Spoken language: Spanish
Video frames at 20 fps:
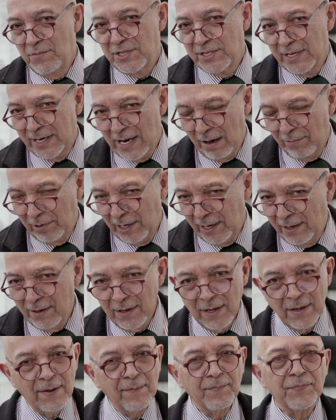miserable.
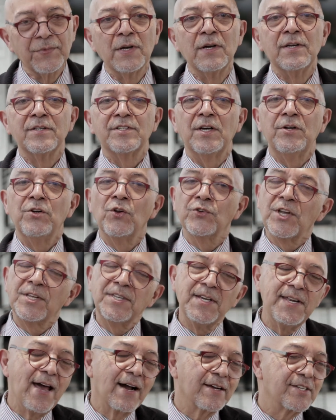No
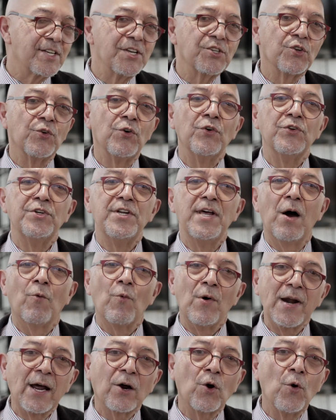se tiene acceso ni a
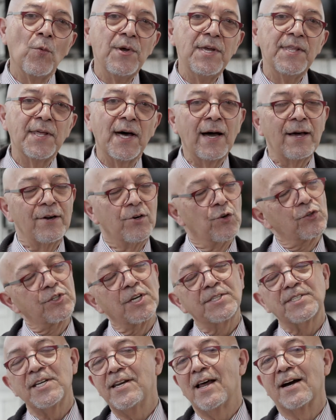buena comida, no
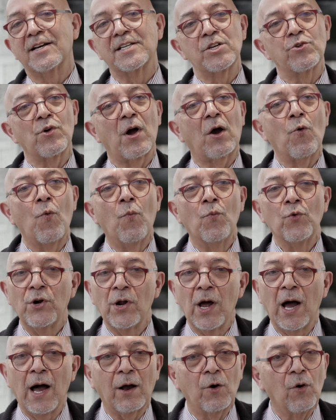se tiene acceso
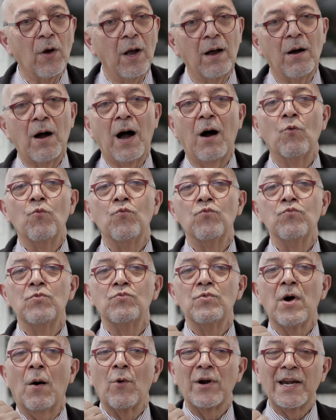a, a, a
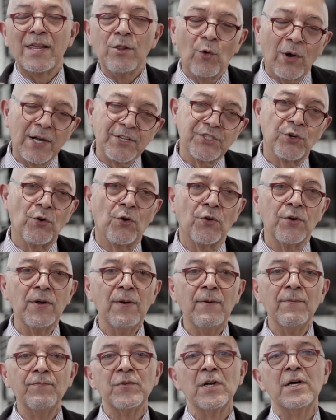una buena educación,
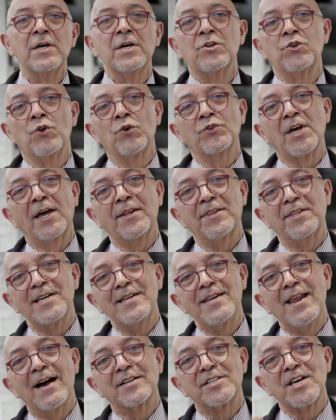no se
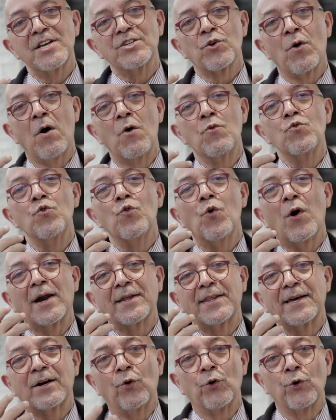tiene acceso a un
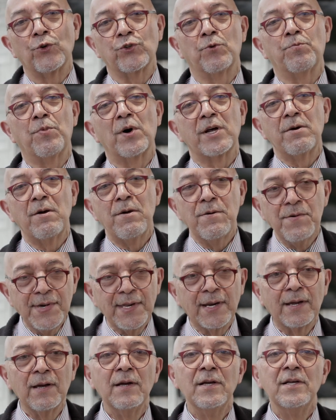lugar decoroso para
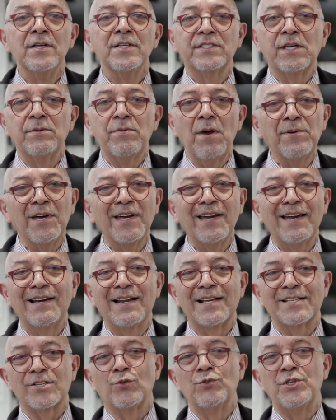vivir. Se vive
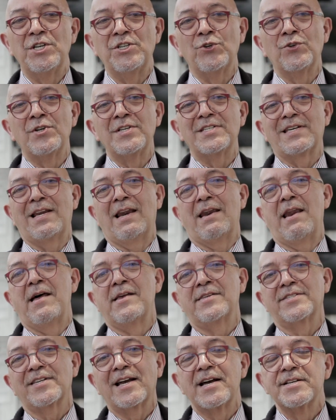en las condiciones en las